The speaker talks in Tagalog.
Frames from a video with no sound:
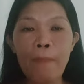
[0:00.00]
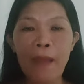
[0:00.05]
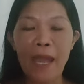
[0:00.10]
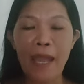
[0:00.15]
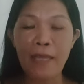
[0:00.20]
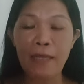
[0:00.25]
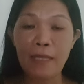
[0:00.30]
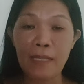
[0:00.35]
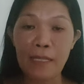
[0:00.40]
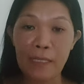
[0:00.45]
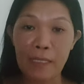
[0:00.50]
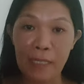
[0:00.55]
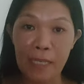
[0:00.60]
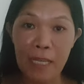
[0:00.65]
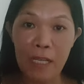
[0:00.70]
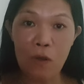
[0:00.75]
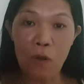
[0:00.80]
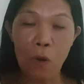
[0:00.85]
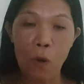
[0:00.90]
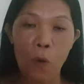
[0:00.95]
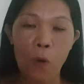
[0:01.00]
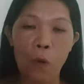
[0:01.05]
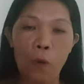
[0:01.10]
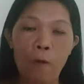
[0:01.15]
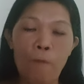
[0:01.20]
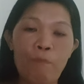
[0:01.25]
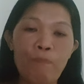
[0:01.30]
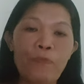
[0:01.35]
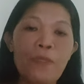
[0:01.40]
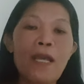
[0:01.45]
25,
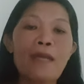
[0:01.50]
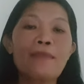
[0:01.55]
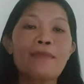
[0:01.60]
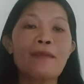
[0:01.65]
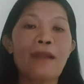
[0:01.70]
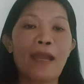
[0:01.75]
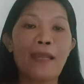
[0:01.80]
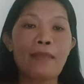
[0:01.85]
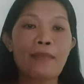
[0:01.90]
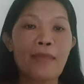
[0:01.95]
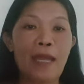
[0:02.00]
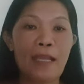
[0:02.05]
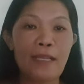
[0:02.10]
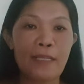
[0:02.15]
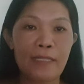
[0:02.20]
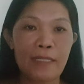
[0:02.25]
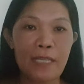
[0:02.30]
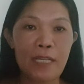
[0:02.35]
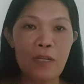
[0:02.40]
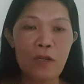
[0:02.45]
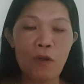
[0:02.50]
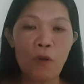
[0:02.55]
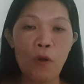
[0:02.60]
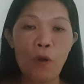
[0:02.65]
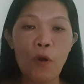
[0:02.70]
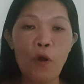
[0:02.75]
35,